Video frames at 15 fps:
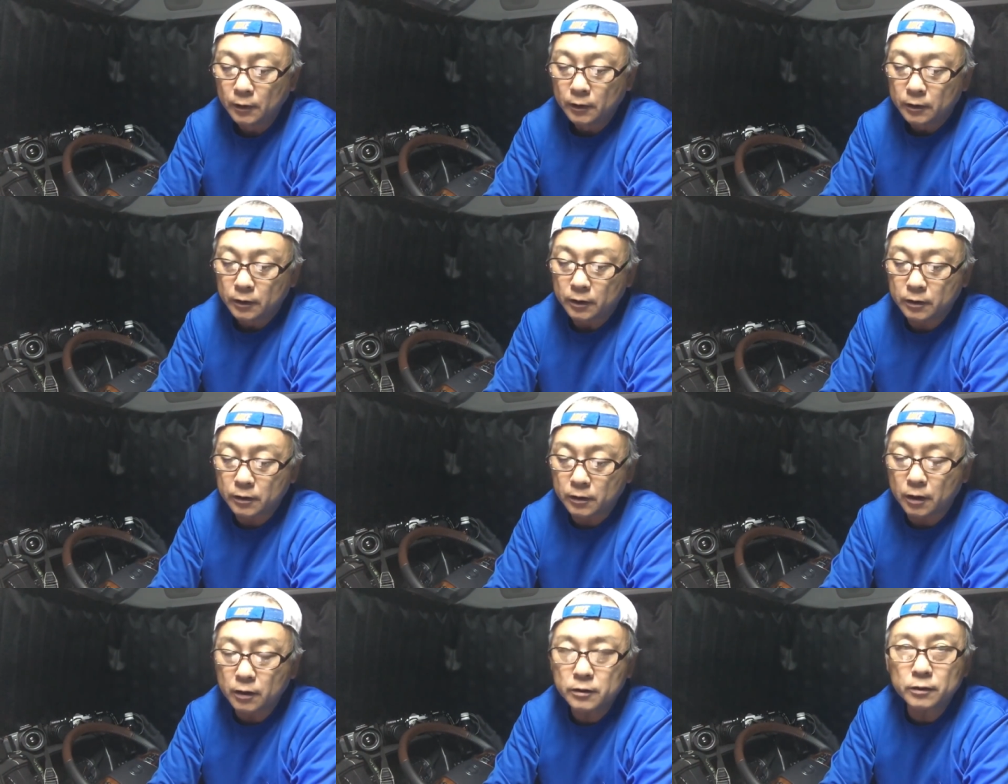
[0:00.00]
えー、
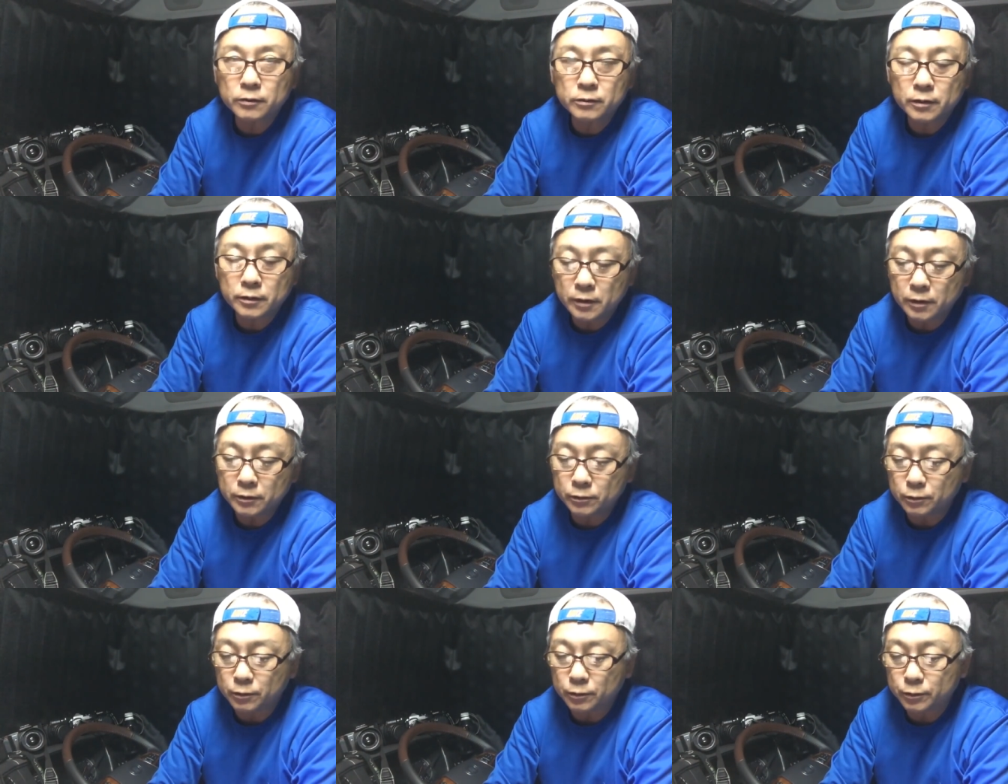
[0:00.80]
価格がな
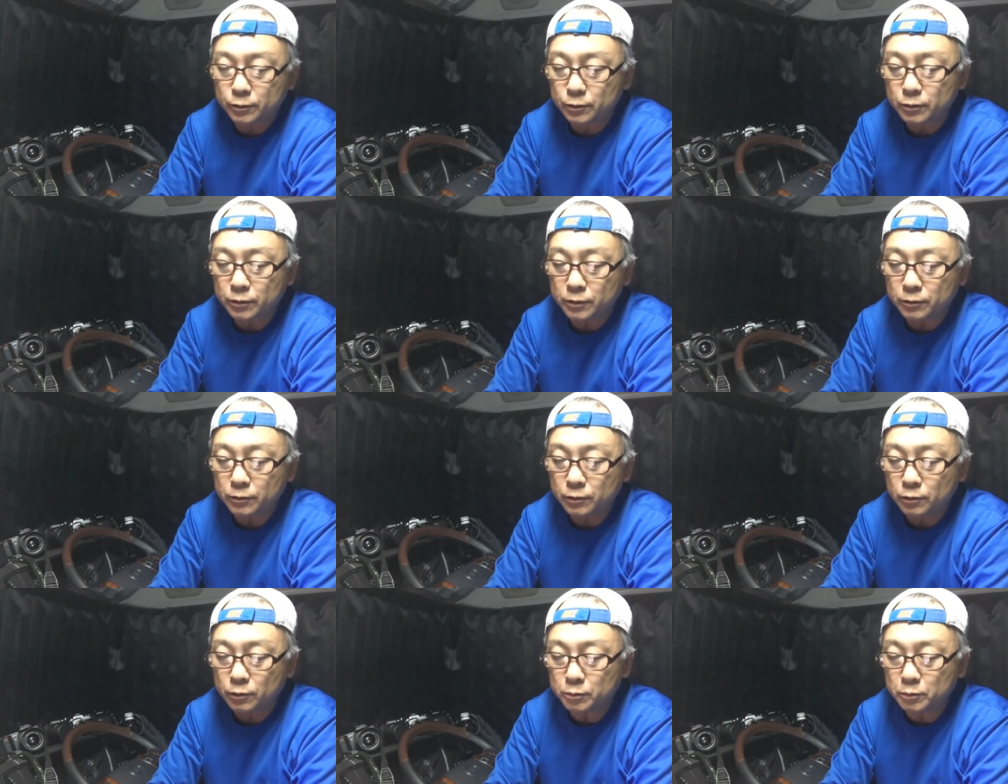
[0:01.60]
んと驚きの
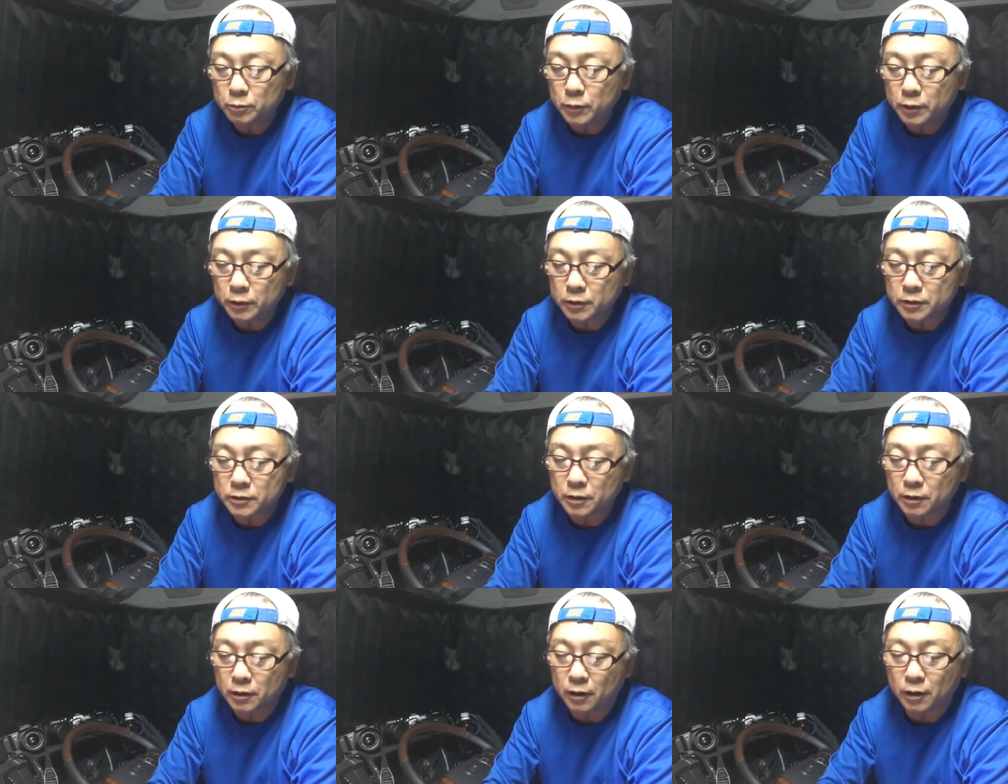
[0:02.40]

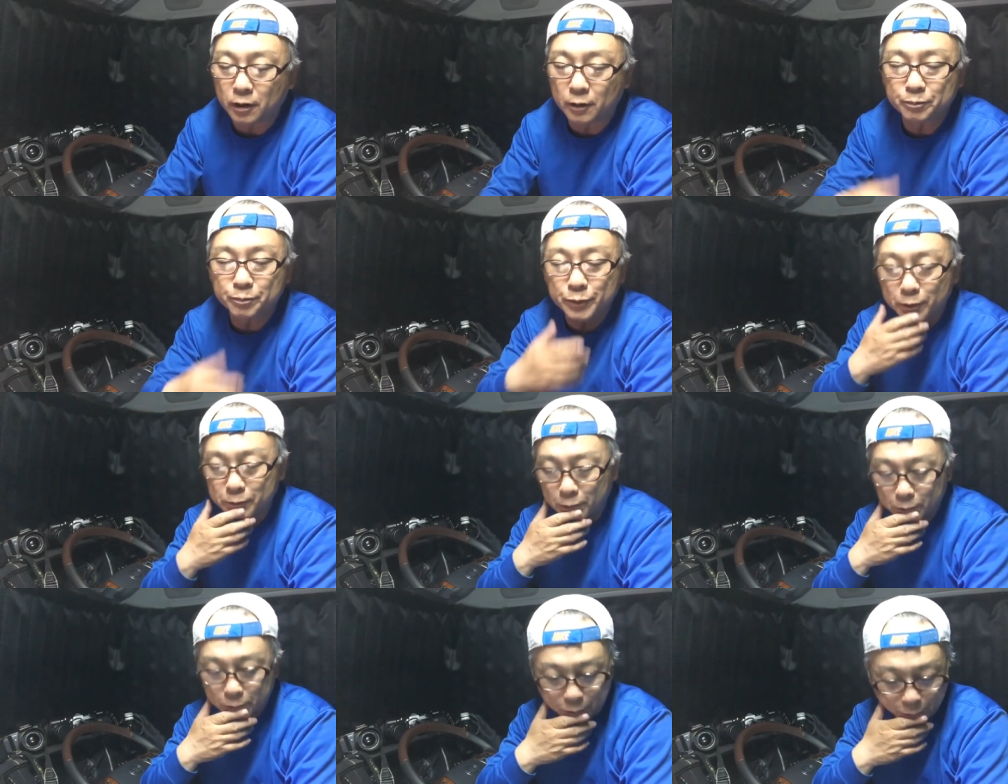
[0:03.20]
42,800
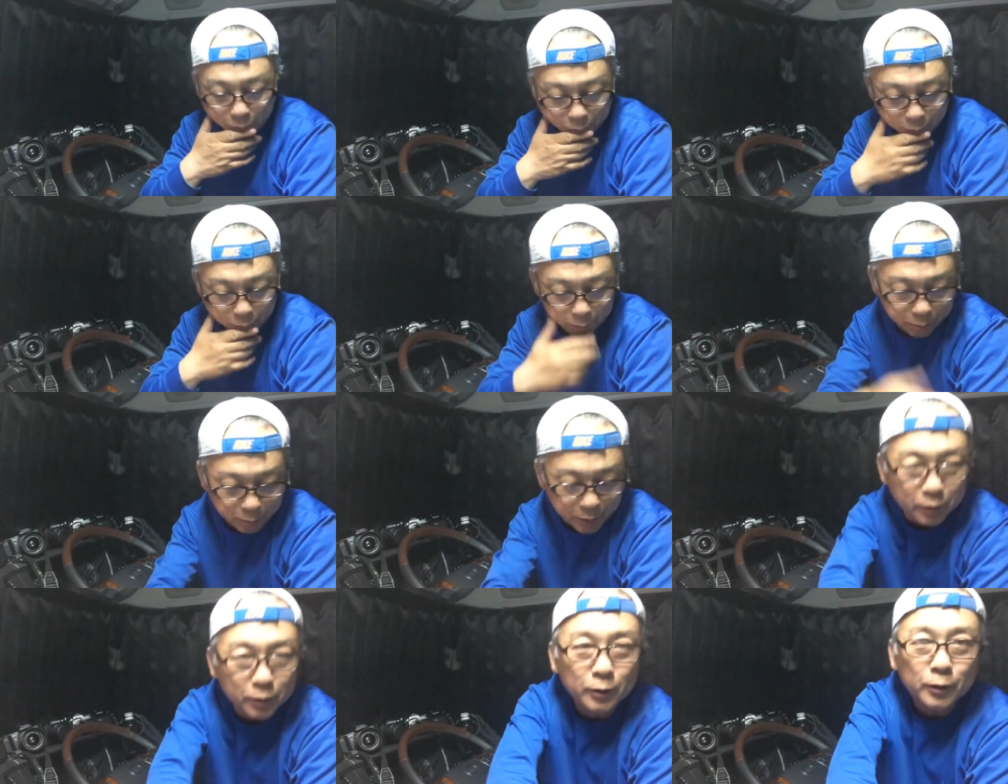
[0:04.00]
万円。これ4
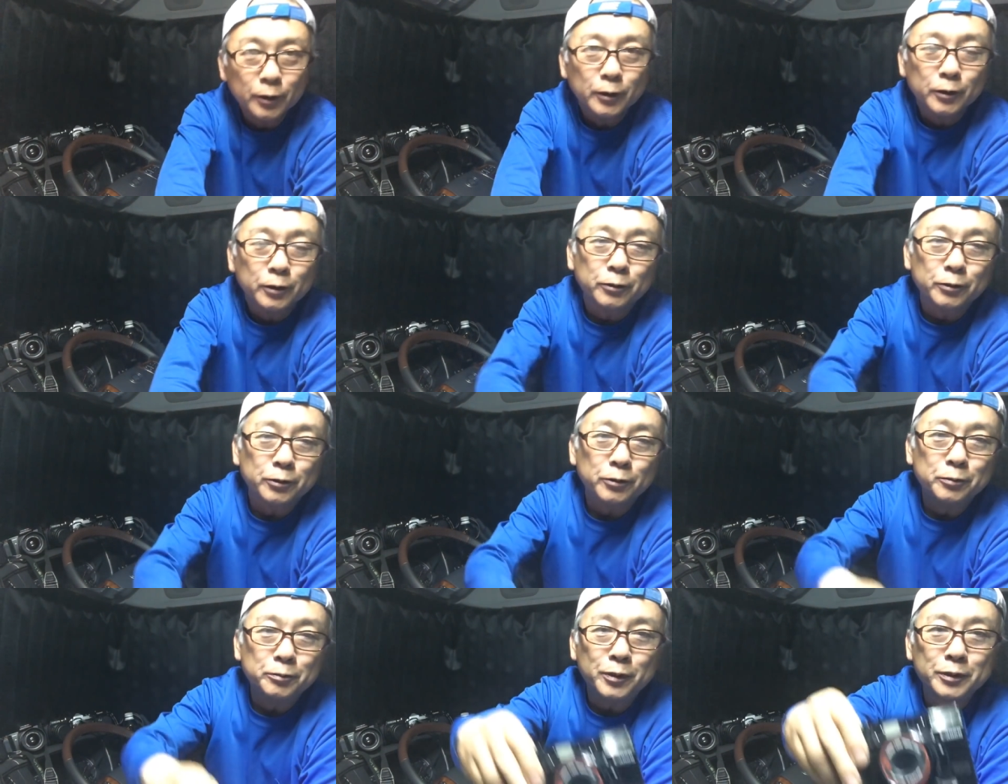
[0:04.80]
万、これ
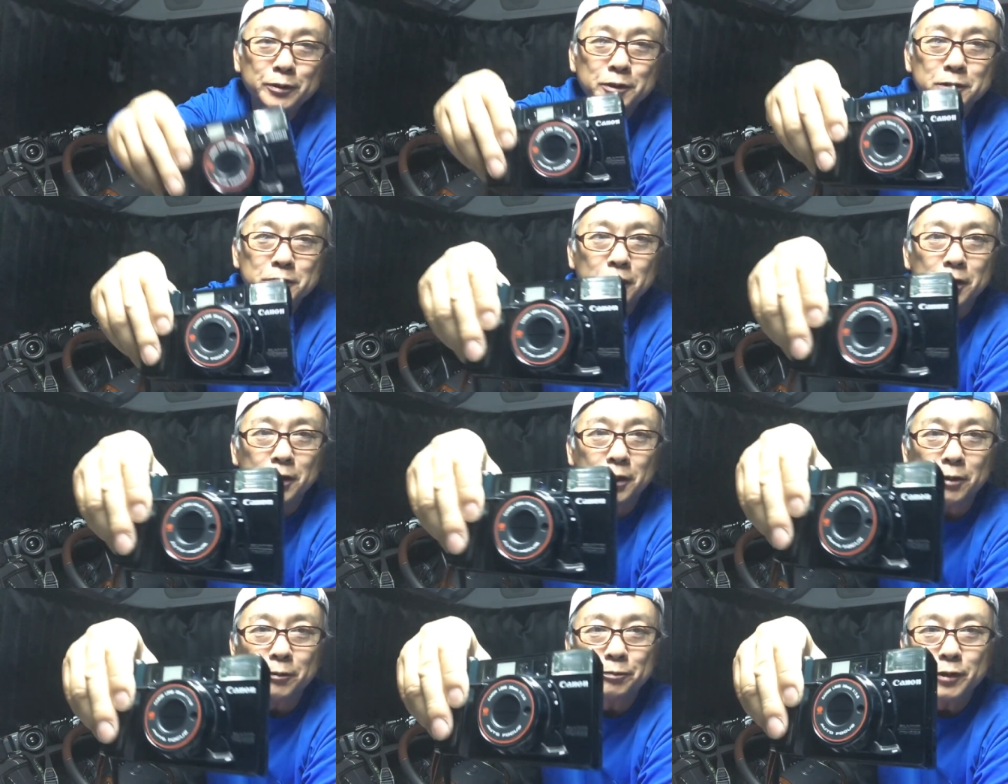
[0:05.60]

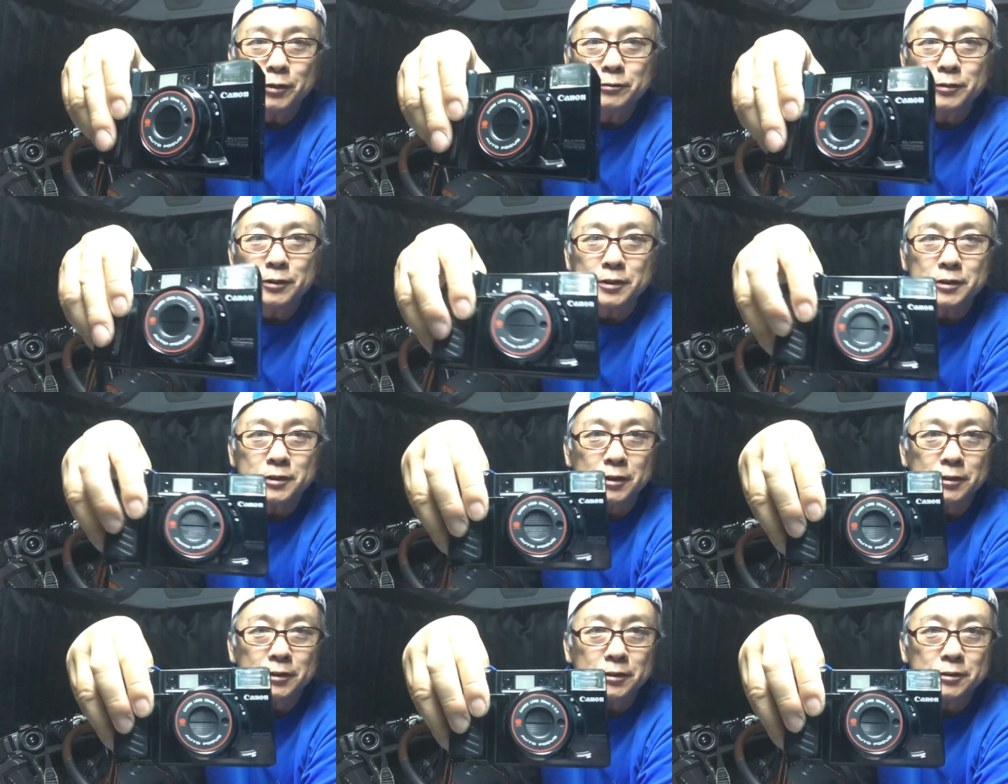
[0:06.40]
42,800円し
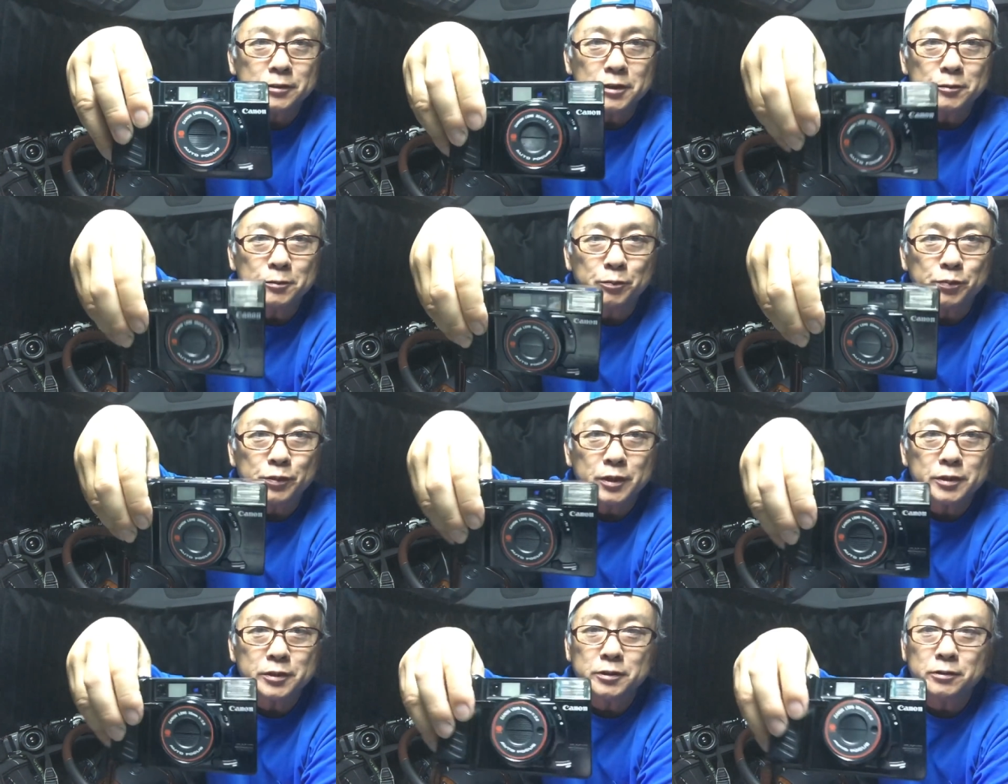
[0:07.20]
たんです。全部
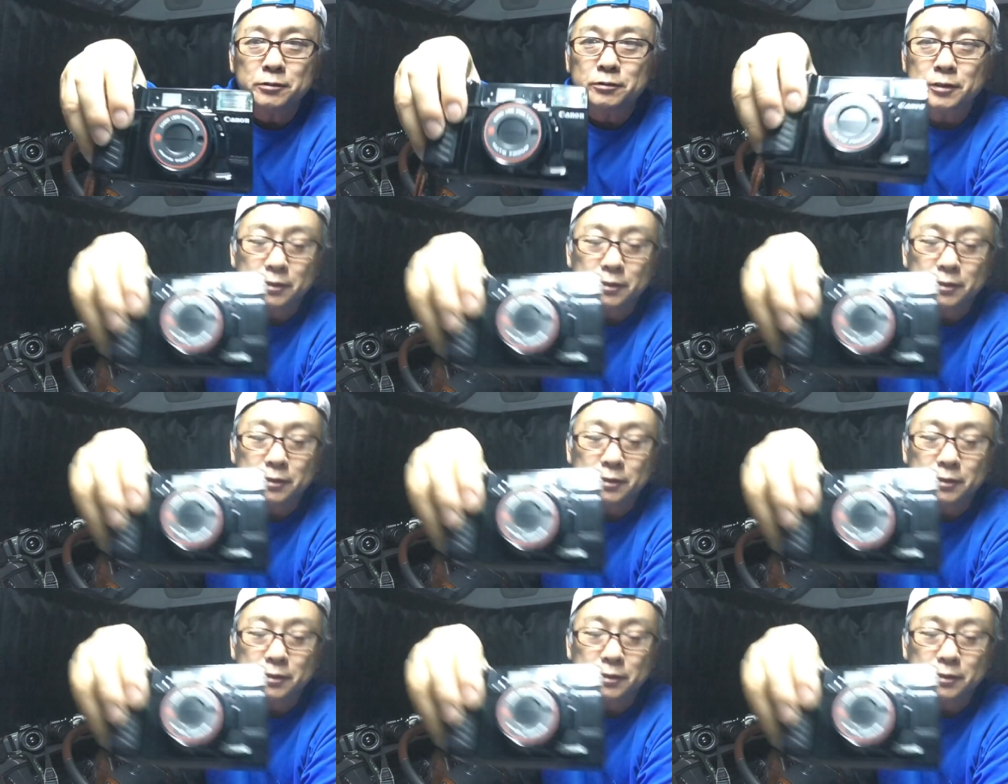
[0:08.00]
プラスチックなん